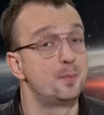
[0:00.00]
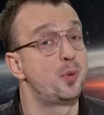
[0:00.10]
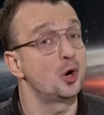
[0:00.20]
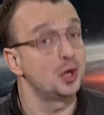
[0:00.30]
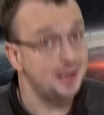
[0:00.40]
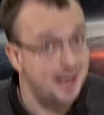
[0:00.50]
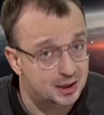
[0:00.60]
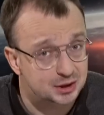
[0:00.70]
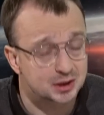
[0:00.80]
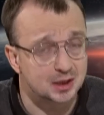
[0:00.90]
bo
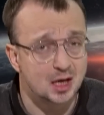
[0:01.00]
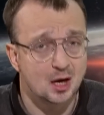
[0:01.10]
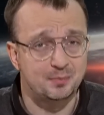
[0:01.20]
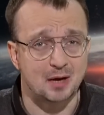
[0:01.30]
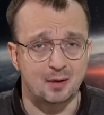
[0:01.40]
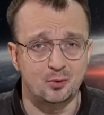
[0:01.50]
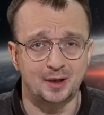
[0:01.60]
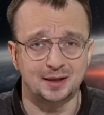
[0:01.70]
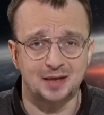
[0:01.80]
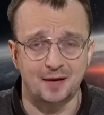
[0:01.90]
jeśli miałaby
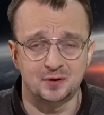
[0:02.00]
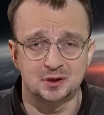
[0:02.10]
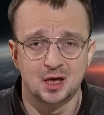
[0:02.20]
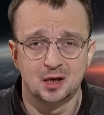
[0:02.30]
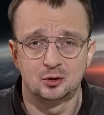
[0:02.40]
ona trafić